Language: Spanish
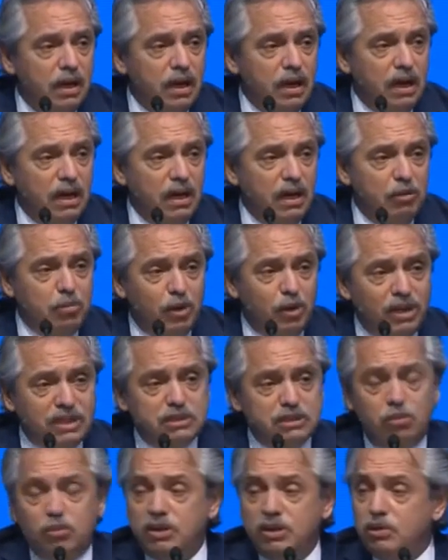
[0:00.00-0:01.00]
Y por
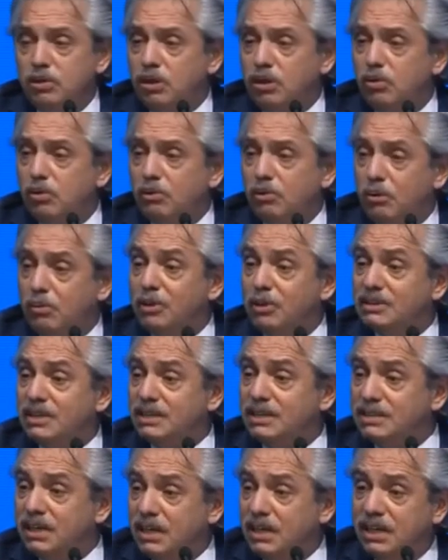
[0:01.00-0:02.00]
eso muy Llevo vamos a
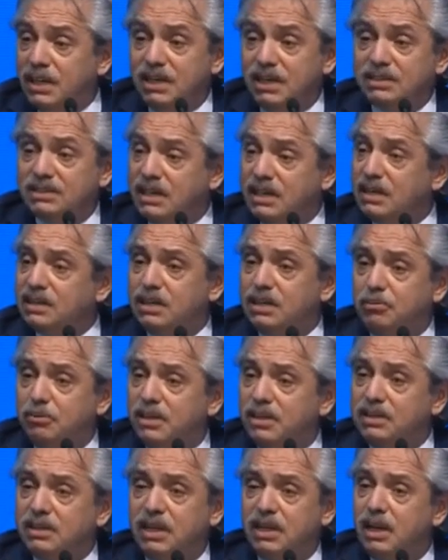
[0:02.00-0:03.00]
seguir
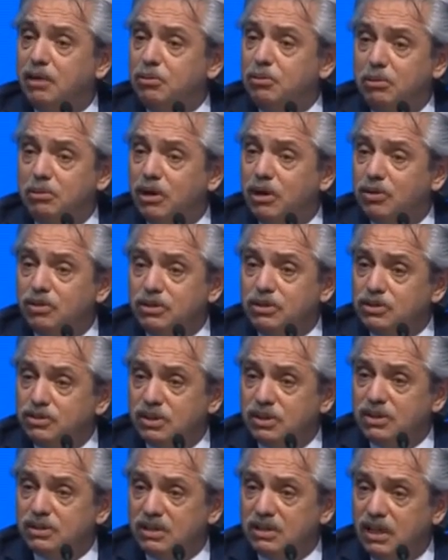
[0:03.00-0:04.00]
exactamente en las mismas
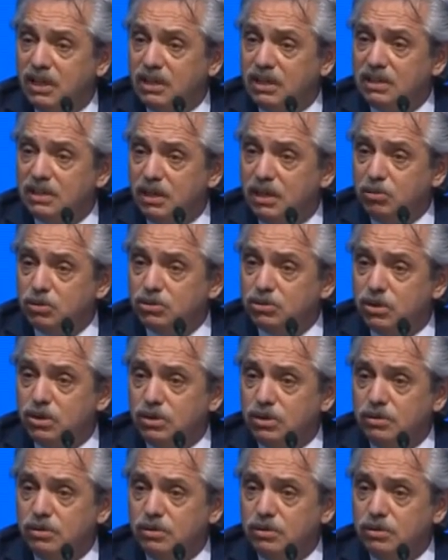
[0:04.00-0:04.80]
condiciones en las que estamos hoy.